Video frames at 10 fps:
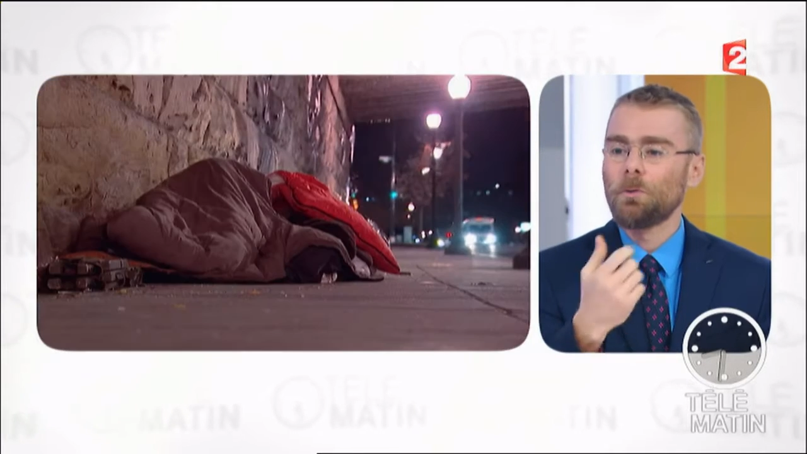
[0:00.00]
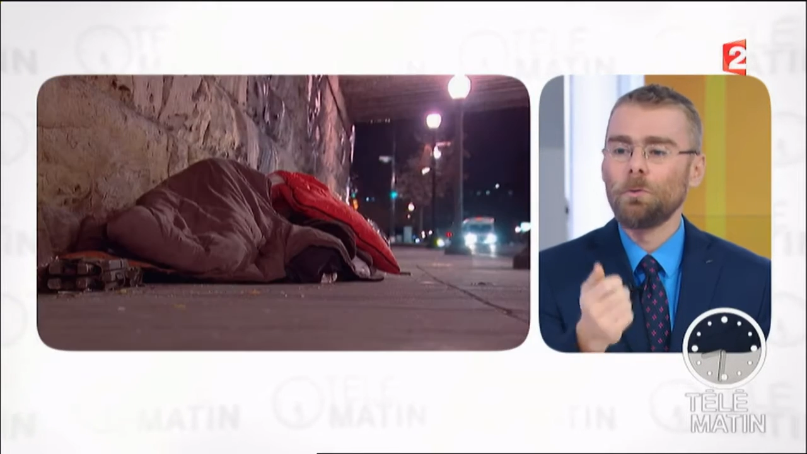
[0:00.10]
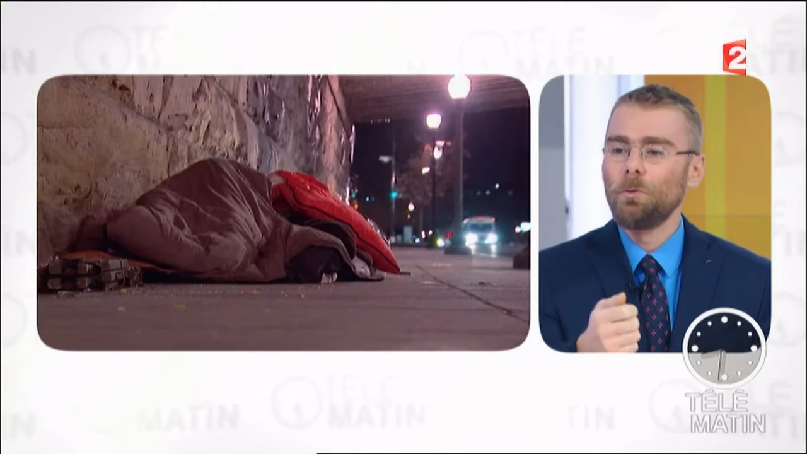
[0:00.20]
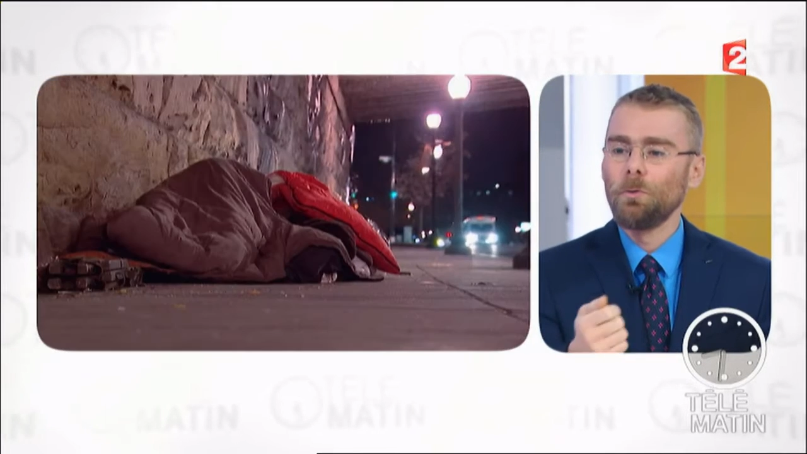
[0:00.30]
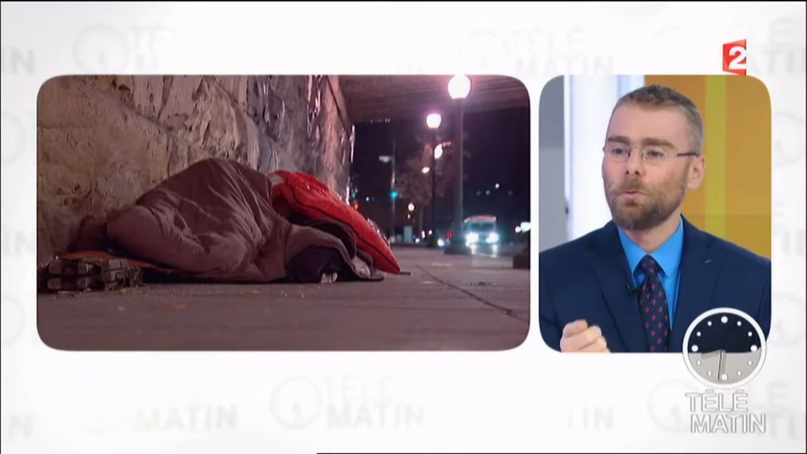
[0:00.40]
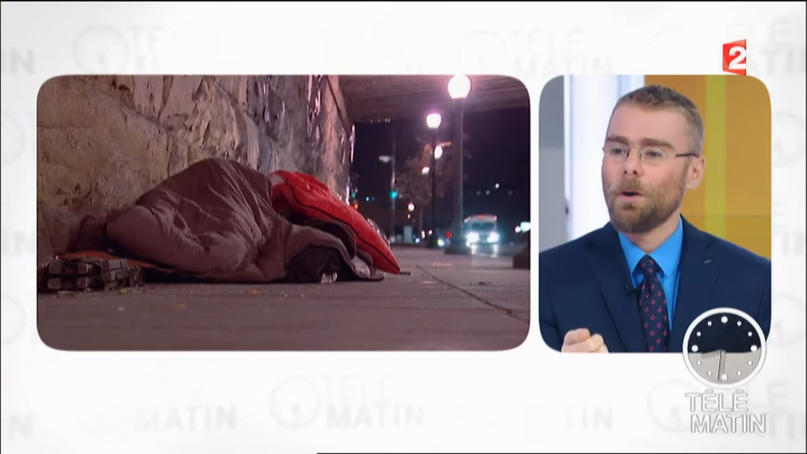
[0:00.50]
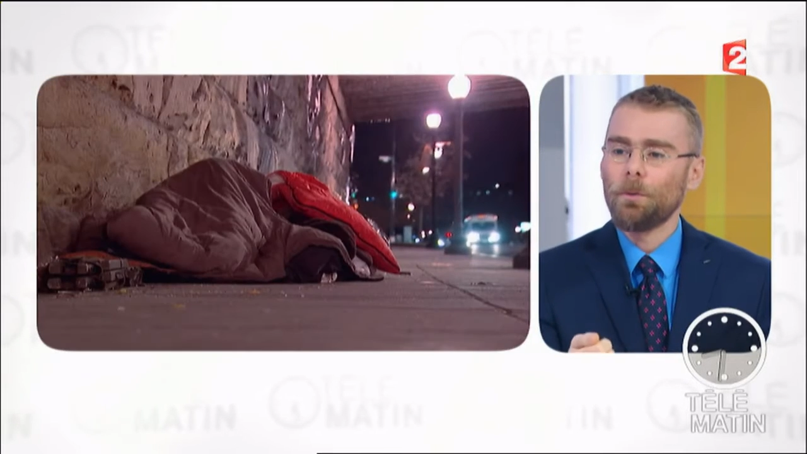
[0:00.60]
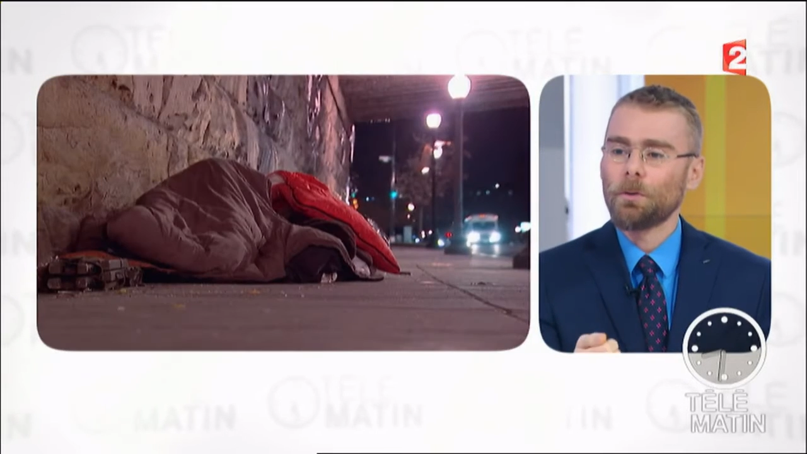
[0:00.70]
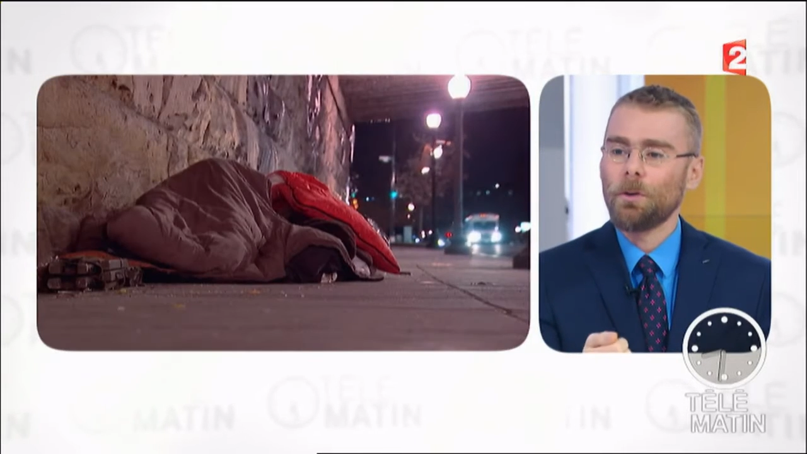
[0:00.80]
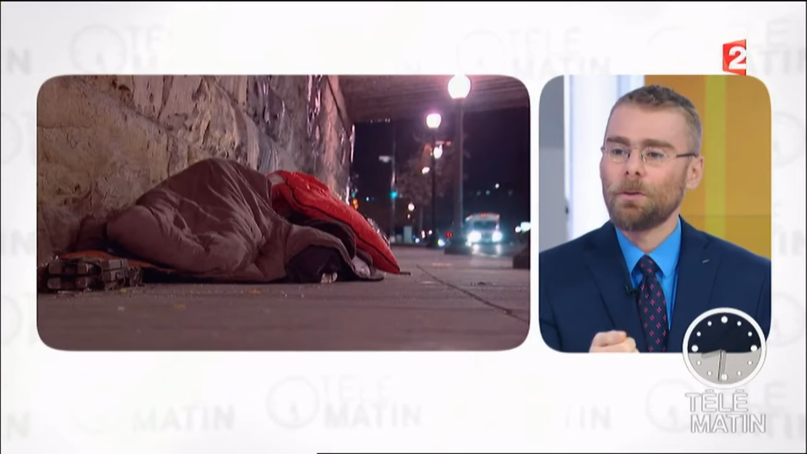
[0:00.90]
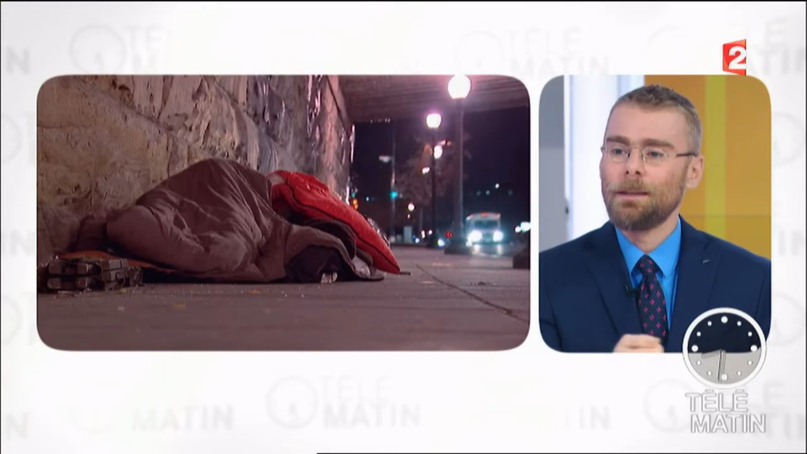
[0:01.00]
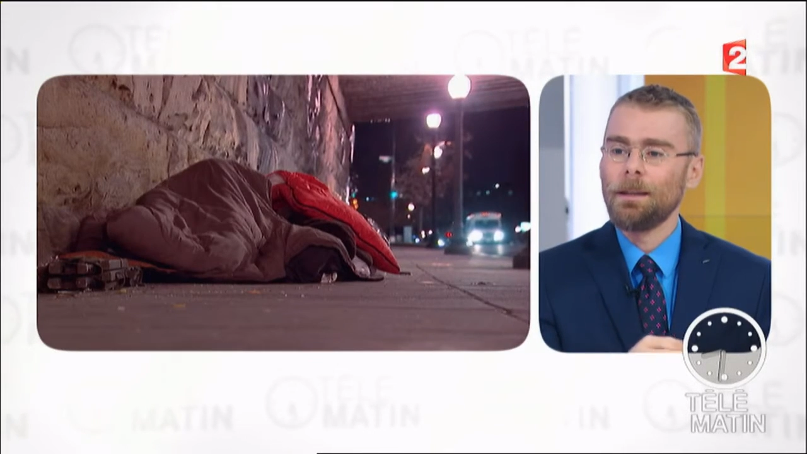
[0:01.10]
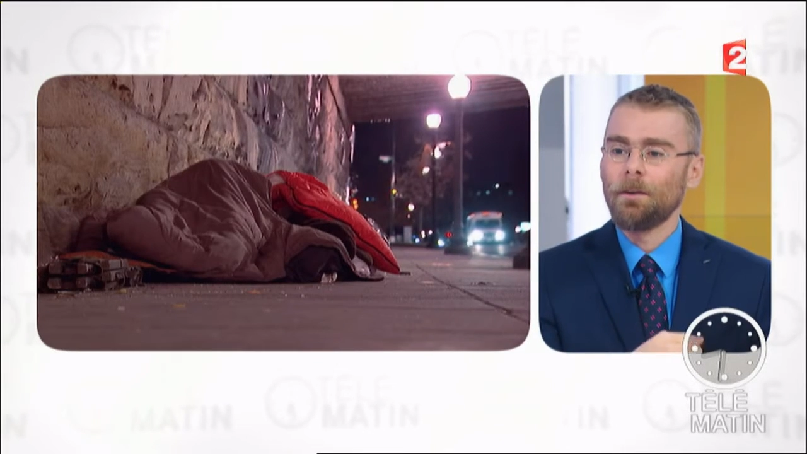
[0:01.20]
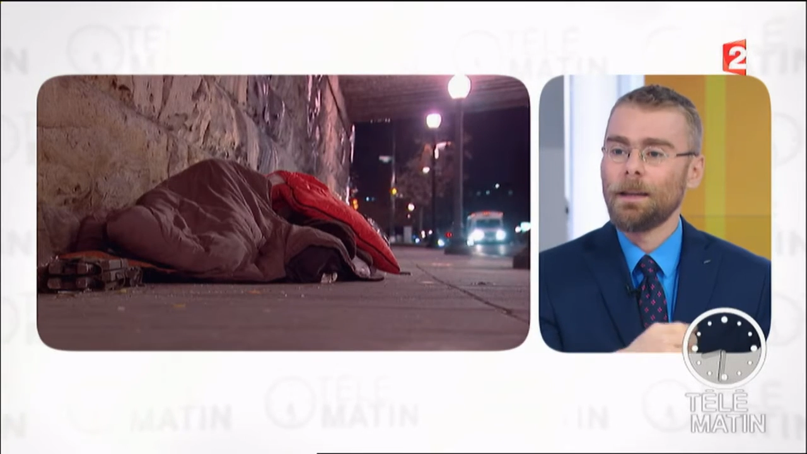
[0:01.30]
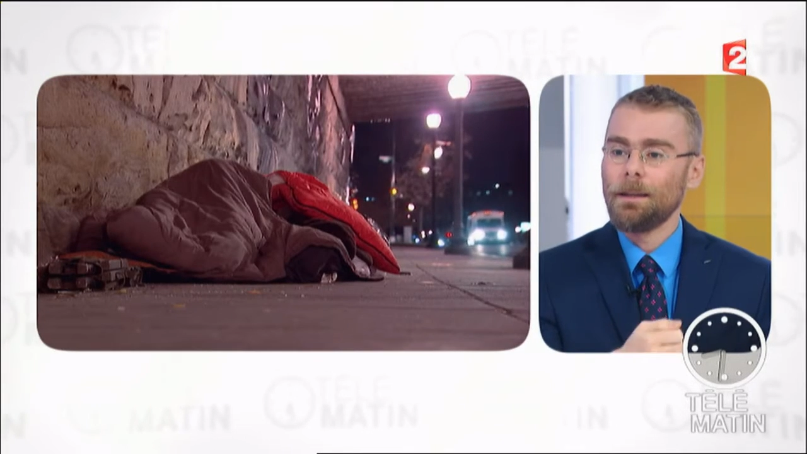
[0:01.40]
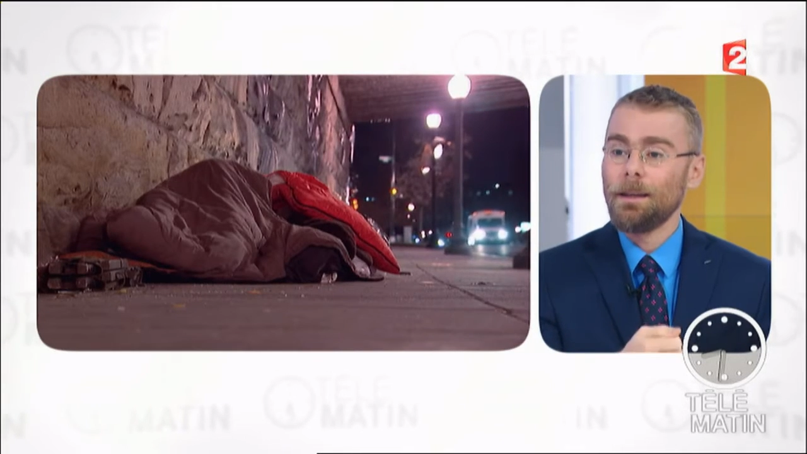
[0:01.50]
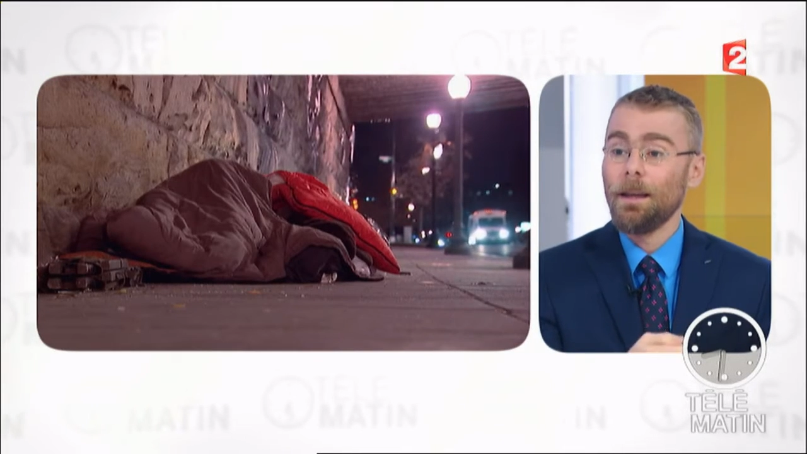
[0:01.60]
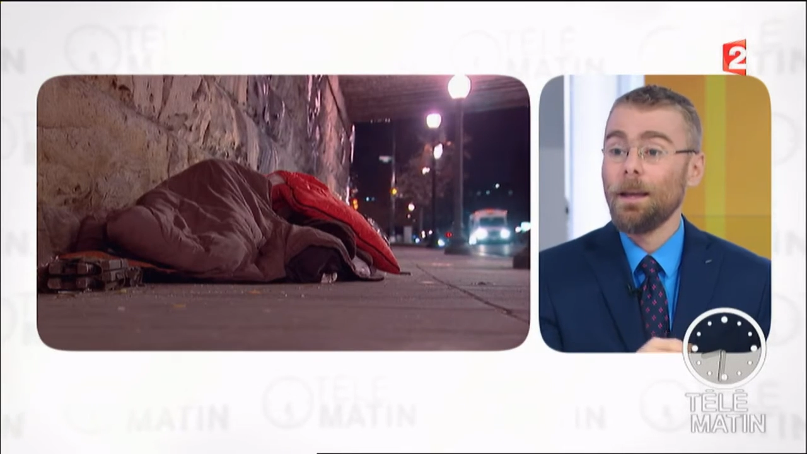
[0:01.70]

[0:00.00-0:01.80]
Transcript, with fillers: de 2 ou 3 d'année en année,